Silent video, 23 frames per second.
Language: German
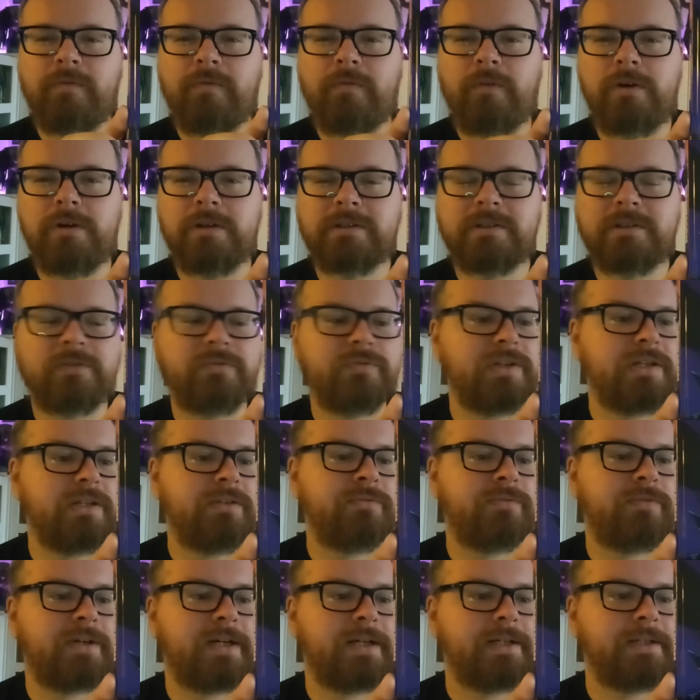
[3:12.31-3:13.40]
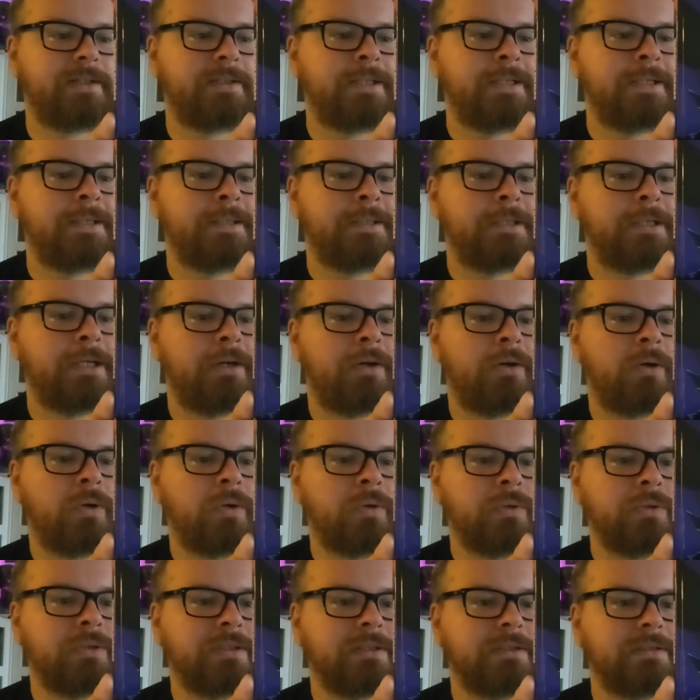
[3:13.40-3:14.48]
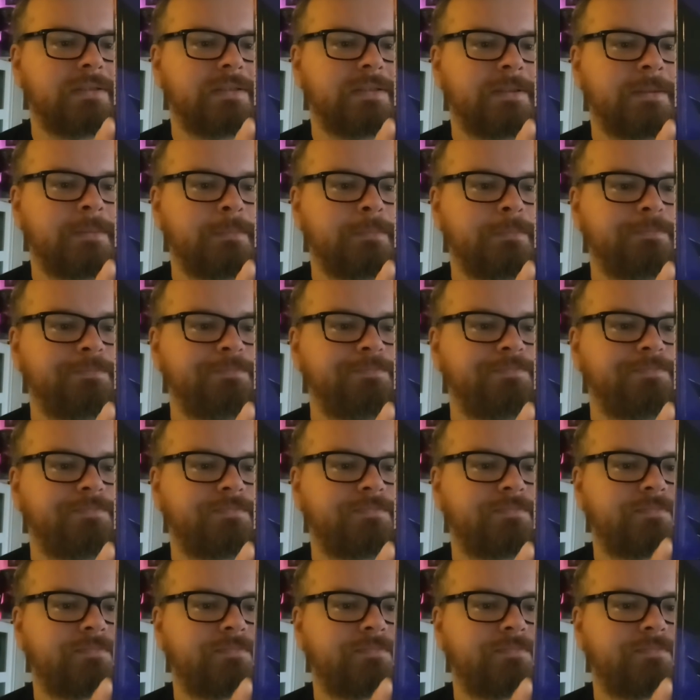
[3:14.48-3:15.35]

folgt auf jeden Fall. Und ähm,